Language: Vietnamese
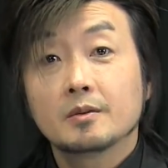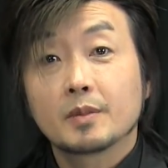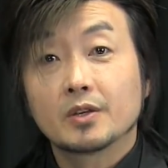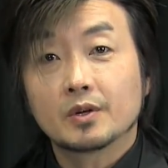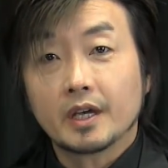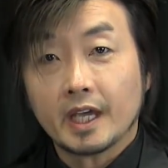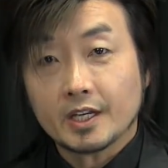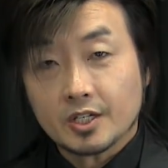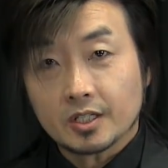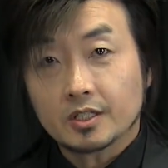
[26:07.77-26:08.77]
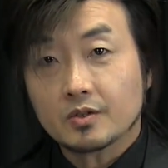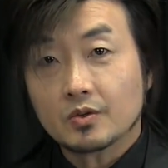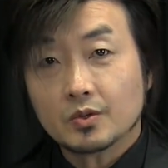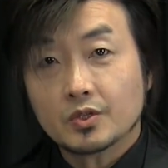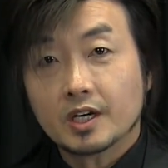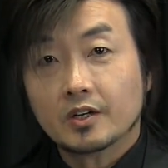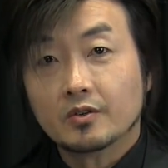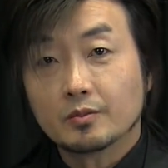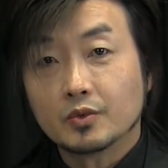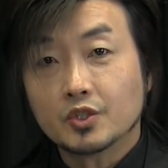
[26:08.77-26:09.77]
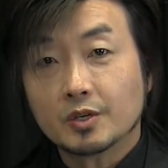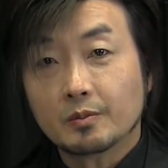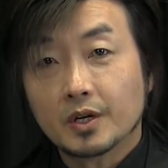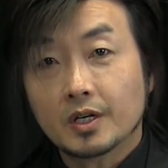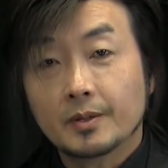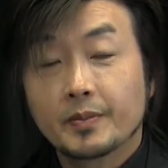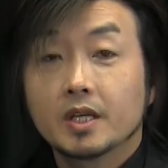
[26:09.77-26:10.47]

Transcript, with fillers: mà giờ ấy trơn được của luôn ra khẩu mua chỉ lo